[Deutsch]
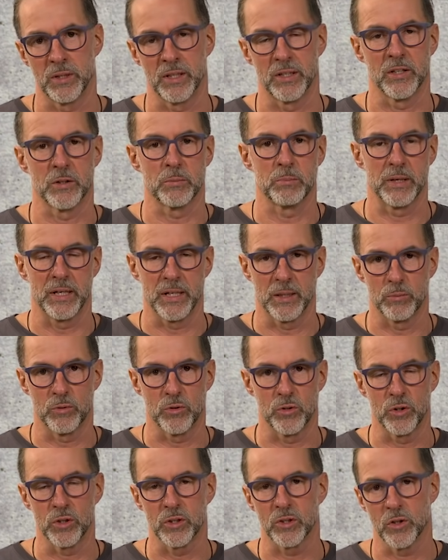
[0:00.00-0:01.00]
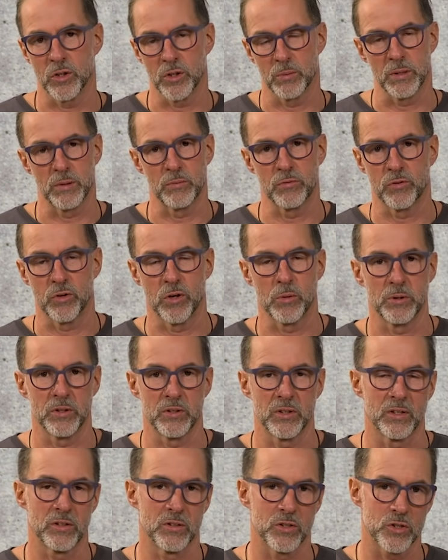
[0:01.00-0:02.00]
Ne? Das bei dem Züchter oder beim
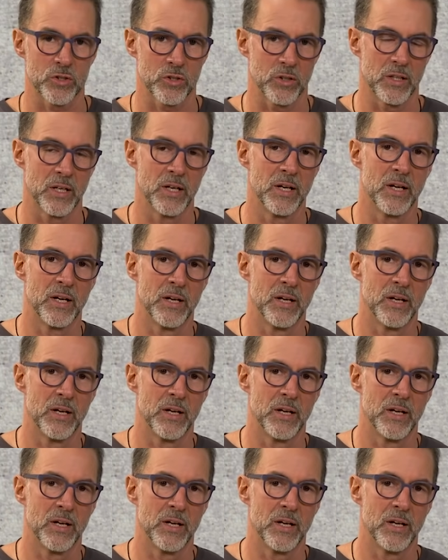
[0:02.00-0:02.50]
Vorbesitzer schon